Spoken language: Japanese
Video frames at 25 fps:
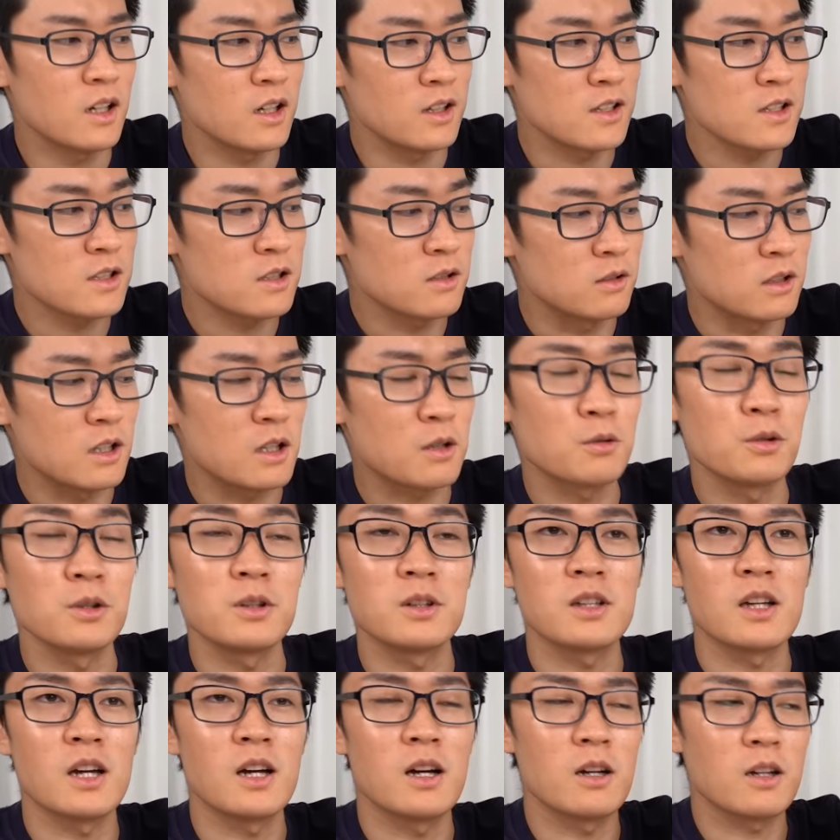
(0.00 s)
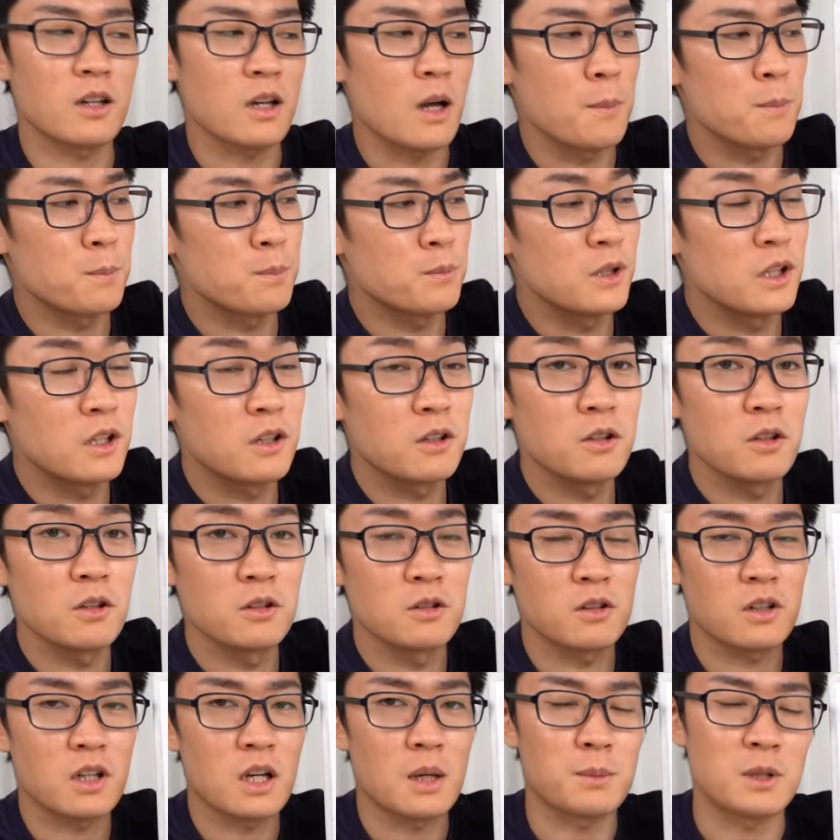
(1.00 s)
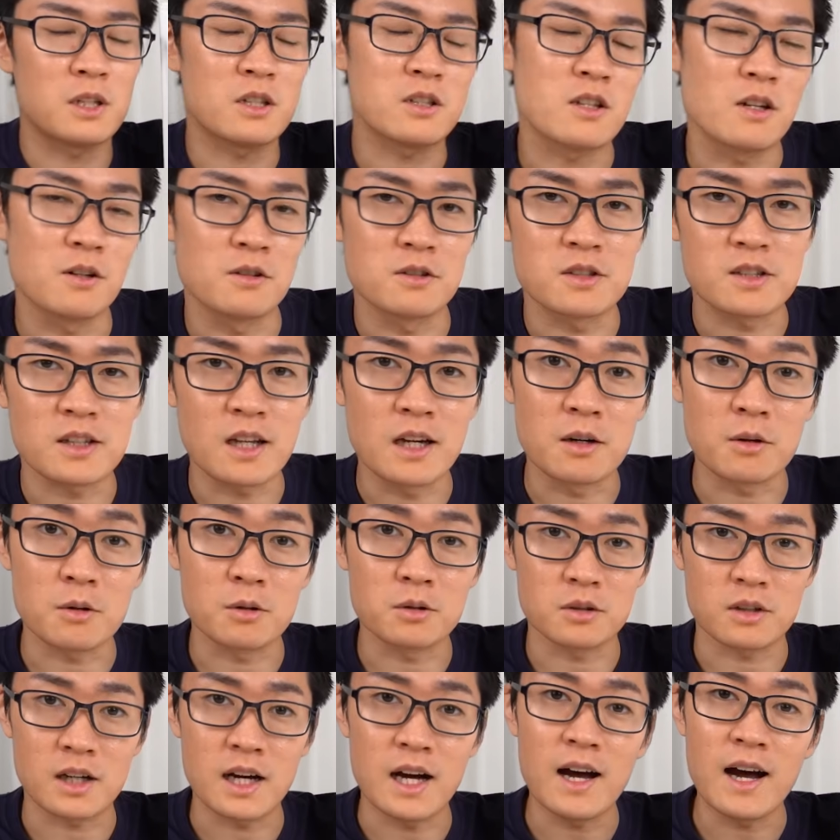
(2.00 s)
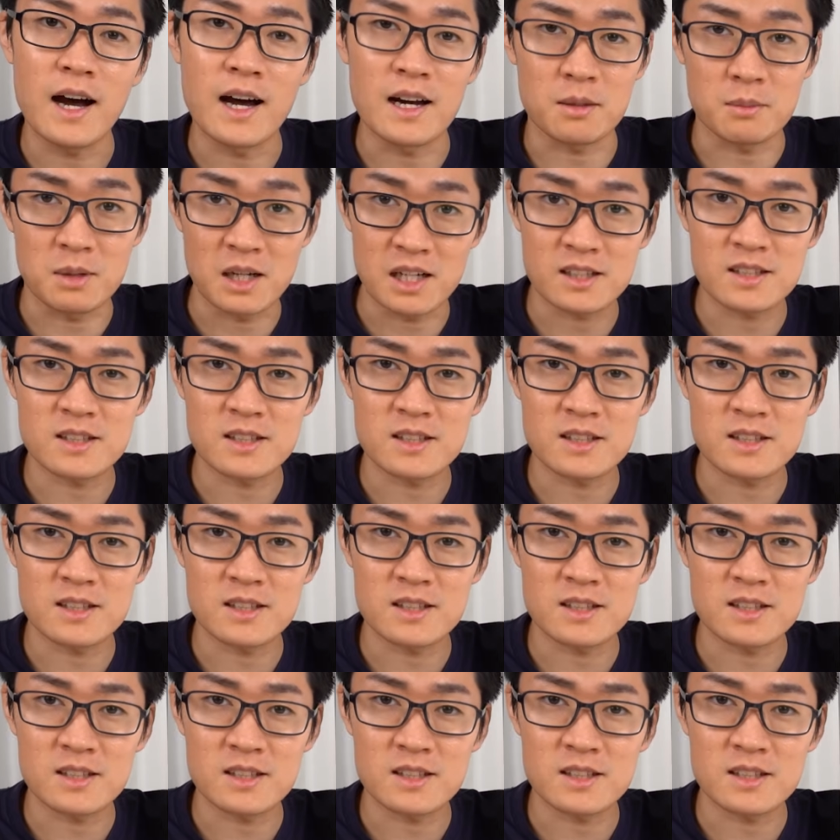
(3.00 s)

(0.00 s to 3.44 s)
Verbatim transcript: ですのでこういったカップリング用のキャパシタをつけることがありま